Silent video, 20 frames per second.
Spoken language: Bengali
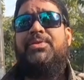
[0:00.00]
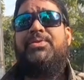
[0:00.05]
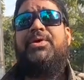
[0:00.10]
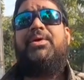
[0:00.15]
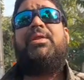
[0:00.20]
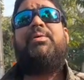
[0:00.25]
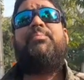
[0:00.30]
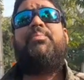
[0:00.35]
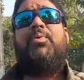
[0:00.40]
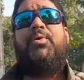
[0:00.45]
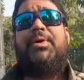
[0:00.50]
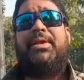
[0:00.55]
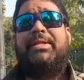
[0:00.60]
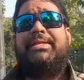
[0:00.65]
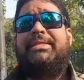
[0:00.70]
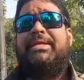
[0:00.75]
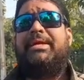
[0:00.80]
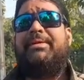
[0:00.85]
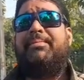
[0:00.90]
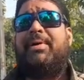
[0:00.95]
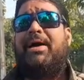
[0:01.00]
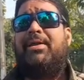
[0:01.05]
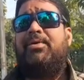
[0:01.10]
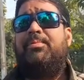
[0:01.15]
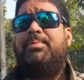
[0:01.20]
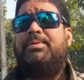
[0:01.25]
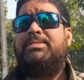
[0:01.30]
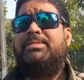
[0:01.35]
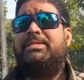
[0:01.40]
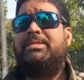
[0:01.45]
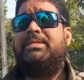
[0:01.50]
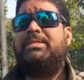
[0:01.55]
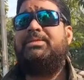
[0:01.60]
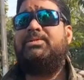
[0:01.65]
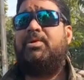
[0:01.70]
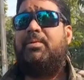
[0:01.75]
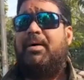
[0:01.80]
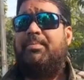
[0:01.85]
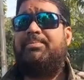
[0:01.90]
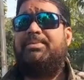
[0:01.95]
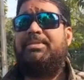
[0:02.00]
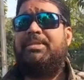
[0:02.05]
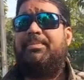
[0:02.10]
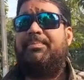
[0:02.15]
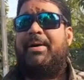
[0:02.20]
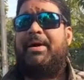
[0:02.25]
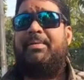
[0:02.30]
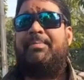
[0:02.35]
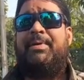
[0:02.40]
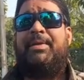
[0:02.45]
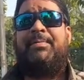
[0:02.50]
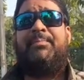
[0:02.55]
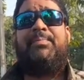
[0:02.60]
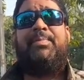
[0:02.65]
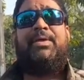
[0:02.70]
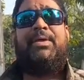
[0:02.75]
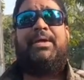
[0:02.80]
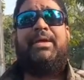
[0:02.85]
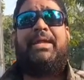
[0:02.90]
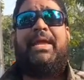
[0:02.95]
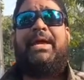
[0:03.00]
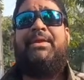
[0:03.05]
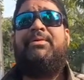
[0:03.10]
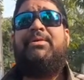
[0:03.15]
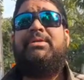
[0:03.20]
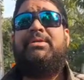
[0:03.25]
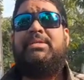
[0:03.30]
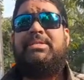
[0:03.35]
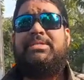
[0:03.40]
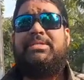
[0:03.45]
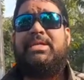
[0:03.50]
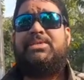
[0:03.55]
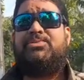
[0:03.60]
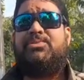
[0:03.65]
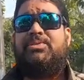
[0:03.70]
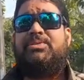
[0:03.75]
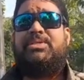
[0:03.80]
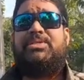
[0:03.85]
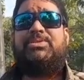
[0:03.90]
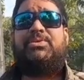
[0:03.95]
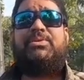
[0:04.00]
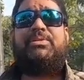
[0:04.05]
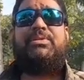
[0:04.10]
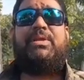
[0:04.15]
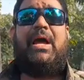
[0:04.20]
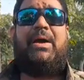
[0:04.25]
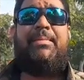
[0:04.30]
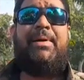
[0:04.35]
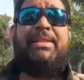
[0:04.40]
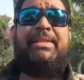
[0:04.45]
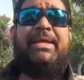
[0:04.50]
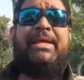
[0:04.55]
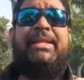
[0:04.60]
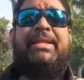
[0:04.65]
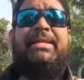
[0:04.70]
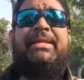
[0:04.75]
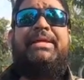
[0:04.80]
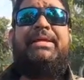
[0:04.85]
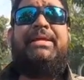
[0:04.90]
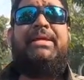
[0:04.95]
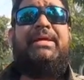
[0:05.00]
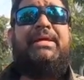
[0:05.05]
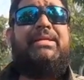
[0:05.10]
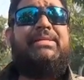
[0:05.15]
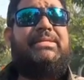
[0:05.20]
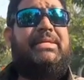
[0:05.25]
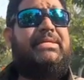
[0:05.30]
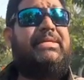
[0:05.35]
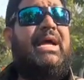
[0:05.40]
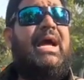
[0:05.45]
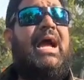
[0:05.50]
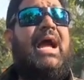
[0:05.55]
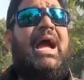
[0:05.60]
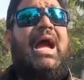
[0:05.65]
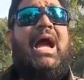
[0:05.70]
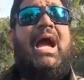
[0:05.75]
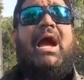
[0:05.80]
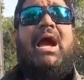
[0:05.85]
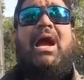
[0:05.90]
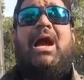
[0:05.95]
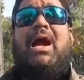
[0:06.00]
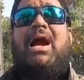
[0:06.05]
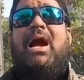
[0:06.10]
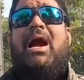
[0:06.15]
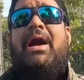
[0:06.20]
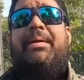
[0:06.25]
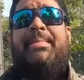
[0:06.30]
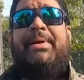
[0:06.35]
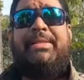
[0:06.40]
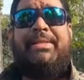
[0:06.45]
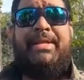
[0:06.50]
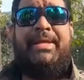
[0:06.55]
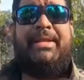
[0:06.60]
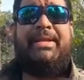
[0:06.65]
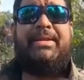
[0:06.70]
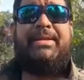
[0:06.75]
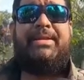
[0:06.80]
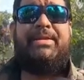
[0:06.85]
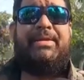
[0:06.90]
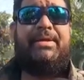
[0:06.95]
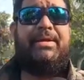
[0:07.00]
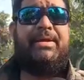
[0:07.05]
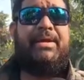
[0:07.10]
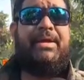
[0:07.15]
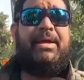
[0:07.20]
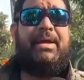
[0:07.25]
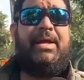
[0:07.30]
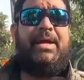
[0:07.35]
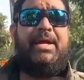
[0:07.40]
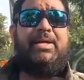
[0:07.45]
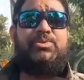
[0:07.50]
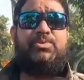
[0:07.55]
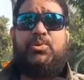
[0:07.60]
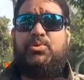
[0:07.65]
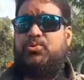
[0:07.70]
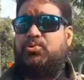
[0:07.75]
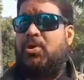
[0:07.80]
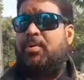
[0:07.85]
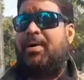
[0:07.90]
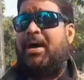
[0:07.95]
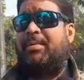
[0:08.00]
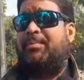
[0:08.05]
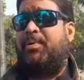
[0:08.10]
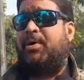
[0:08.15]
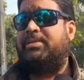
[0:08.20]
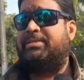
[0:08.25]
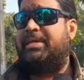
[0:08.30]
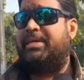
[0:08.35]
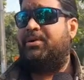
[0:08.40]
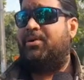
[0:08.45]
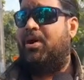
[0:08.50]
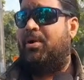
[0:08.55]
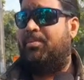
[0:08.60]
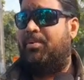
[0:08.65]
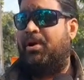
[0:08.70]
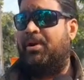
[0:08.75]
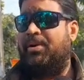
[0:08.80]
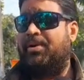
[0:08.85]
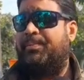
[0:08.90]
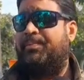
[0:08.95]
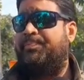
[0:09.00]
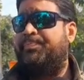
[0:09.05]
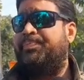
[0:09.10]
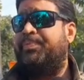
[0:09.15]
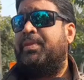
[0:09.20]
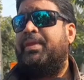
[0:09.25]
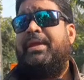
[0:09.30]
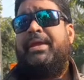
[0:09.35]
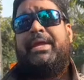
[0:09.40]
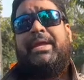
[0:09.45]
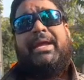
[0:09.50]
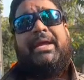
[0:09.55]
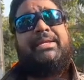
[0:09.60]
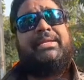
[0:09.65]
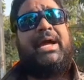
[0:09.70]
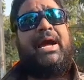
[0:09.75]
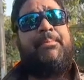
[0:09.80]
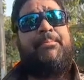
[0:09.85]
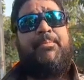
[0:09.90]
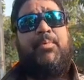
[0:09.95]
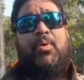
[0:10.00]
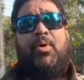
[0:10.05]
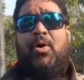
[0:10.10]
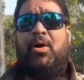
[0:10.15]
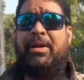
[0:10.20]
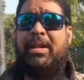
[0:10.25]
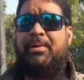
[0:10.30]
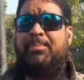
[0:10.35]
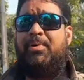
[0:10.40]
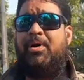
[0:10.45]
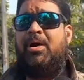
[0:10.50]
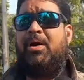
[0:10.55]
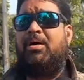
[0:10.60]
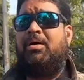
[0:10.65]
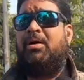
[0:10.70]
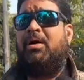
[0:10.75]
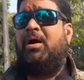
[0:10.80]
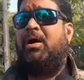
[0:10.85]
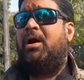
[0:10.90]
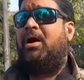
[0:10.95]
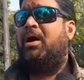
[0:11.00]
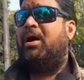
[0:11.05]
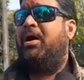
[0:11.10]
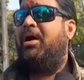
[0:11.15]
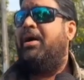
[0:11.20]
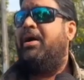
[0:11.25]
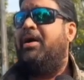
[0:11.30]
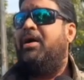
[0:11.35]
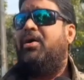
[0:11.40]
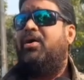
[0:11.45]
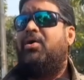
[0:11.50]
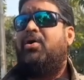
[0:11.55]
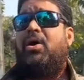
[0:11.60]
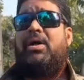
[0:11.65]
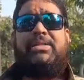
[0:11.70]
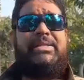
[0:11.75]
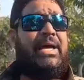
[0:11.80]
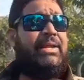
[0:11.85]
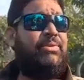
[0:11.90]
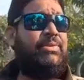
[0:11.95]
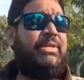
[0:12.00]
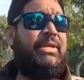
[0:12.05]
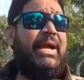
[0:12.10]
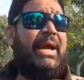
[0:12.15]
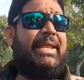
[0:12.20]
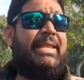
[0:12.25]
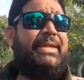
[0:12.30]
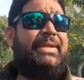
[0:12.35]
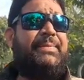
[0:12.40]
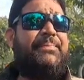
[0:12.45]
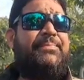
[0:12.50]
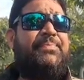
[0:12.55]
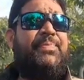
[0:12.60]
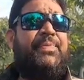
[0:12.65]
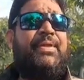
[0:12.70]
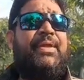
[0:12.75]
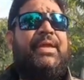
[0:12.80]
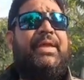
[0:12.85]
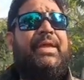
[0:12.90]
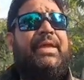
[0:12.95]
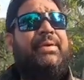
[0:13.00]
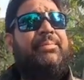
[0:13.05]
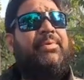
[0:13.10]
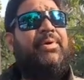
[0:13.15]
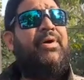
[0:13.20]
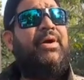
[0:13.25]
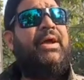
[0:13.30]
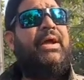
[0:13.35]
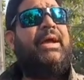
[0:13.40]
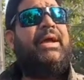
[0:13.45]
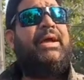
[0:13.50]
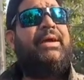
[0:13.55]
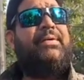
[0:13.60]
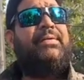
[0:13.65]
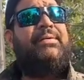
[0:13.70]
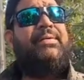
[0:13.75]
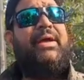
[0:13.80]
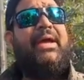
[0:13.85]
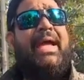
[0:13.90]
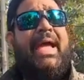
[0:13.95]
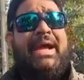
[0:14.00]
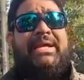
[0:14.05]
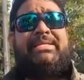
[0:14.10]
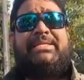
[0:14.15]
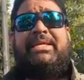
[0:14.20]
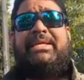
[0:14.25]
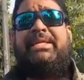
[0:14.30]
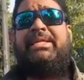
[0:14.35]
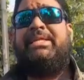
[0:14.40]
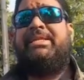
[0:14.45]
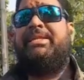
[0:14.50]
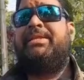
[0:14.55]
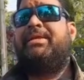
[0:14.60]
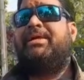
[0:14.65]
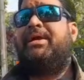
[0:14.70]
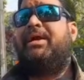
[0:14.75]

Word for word: তাহলে পোর্ট এর থেকে ভালো বেশি জবাব দিতে পারবে কেন এই জিনিসটা চলছে আমাদের যেটা আমাদের সূত্র মারফত যে খবর এটা পোর্ট এবং গদ্দার অধিকারী এবং এক শ্রেণীর